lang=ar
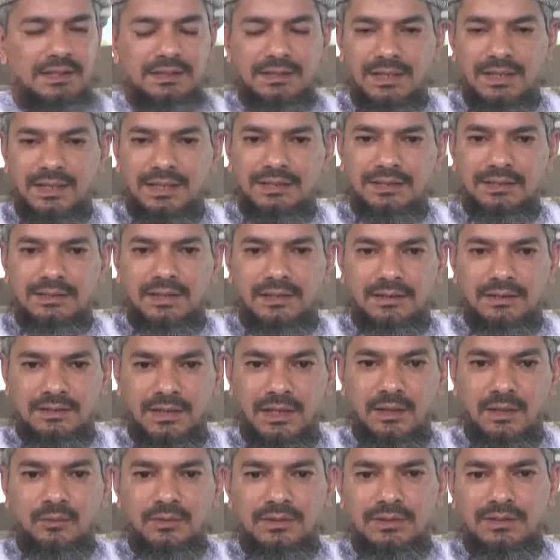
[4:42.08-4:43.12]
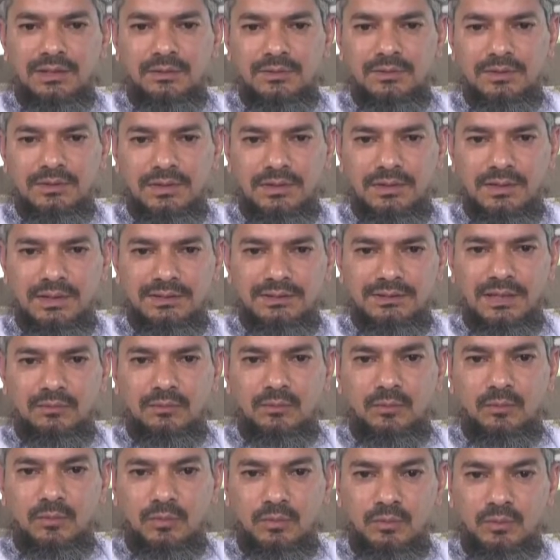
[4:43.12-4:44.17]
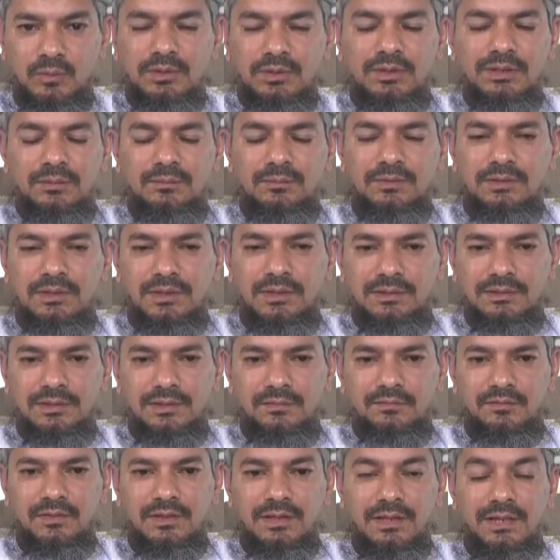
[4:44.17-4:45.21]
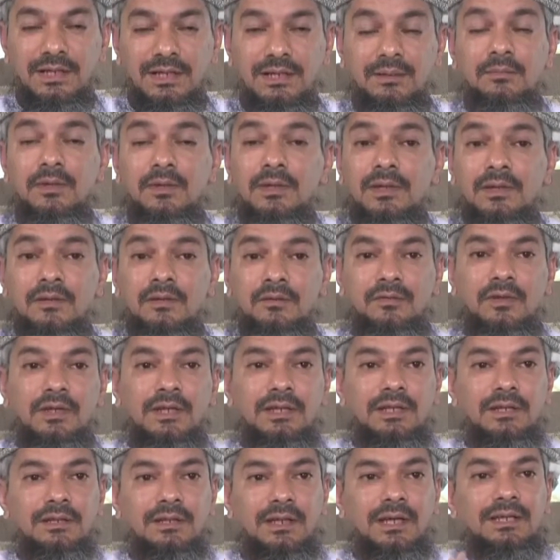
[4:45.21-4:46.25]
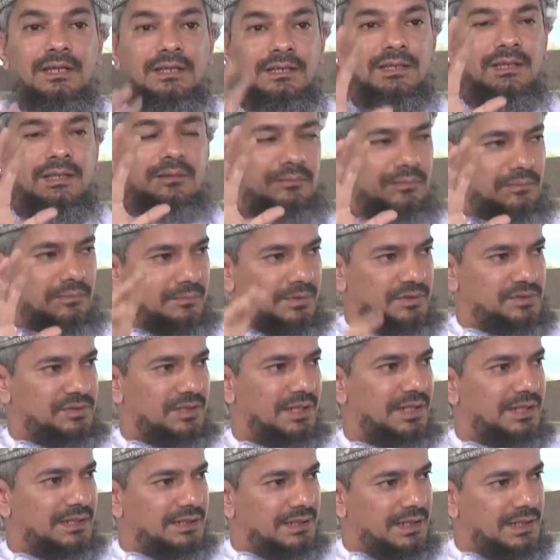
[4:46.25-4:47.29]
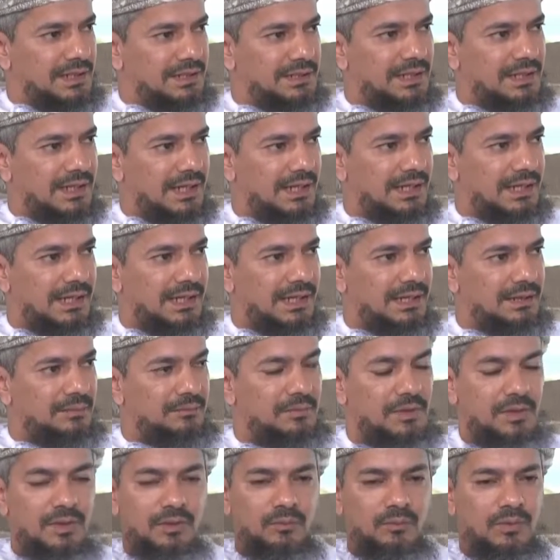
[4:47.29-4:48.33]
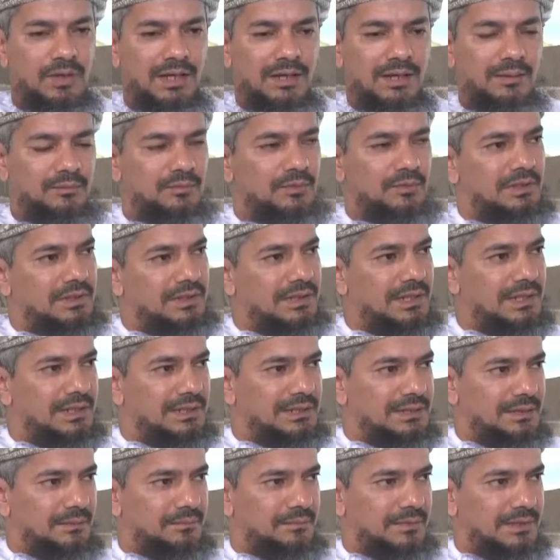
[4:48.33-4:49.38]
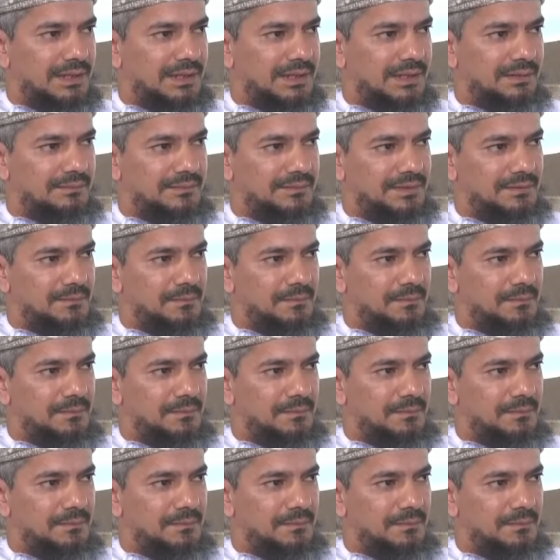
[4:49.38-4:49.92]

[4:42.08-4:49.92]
كانت دعوة النبي صلى الله عليه وسلم ووجود النبي صلى الله عليه وسلم في العالم فعلا غير مسار هذا العالم والحمد لله رب العالمين. نعم